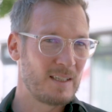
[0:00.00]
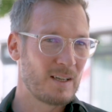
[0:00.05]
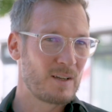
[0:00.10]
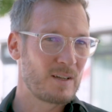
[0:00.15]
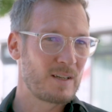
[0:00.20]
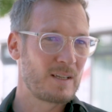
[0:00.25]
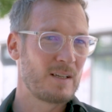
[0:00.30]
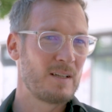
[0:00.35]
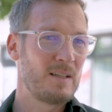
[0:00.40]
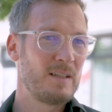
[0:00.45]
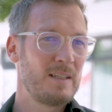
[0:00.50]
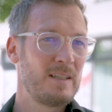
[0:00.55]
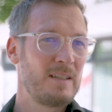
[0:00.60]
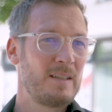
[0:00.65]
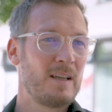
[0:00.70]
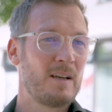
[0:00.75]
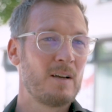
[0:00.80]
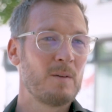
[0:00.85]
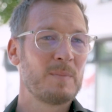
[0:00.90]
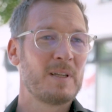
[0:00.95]
die Areale
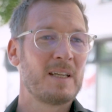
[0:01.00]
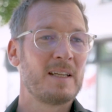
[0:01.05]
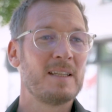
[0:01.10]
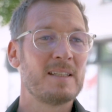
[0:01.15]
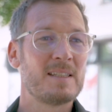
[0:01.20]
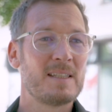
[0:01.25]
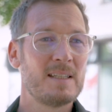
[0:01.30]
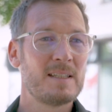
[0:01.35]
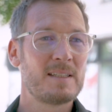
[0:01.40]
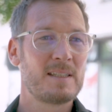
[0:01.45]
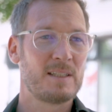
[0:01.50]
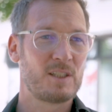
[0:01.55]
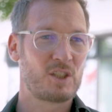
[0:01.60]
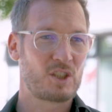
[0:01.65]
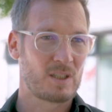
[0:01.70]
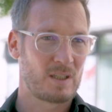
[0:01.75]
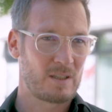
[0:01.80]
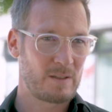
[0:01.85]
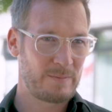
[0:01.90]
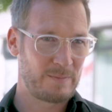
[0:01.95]
haben eine sehr, sehr
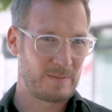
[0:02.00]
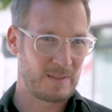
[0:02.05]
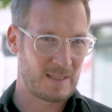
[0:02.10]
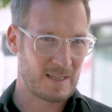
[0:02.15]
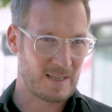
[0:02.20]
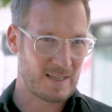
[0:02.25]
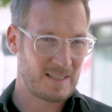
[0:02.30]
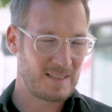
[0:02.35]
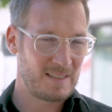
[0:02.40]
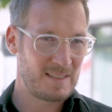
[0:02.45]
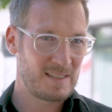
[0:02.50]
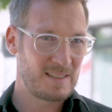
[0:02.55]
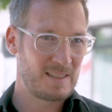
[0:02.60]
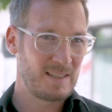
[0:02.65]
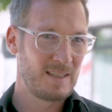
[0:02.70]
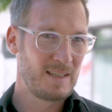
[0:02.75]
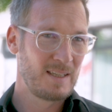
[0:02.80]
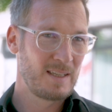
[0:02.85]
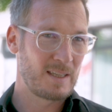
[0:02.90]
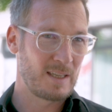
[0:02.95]
scharfe
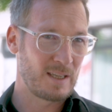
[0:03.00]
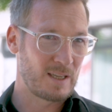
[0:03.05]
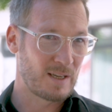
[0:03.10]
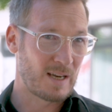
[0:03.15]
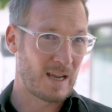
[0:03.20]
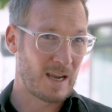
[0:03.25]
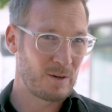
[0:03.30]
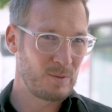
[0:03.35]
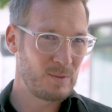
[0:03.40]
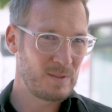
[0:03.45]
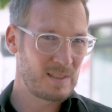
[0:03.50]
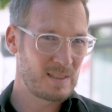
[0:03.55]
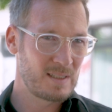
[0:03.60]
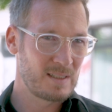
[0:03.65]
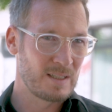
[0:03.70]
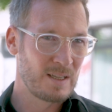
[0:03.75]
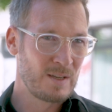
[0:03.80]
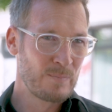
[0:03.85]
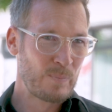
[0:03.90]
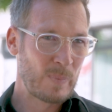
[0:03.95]
Grenze gegen
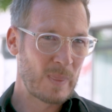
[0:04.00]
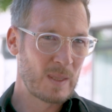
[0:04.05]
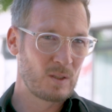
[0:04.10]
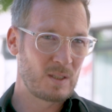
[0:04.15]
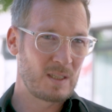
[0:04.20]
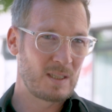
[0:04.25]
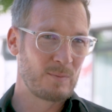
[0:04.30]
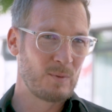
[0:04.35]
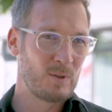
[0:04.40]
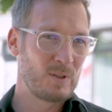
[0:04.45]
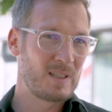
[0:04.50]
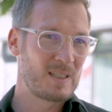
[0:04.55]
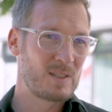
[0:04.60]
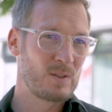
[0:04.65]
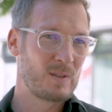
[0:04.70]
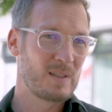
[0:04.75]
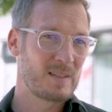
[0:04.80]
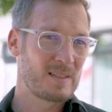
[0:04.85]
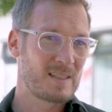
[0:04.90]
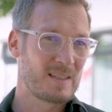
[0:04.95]
außen. Und ich würde
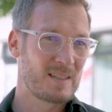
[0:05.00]
sogar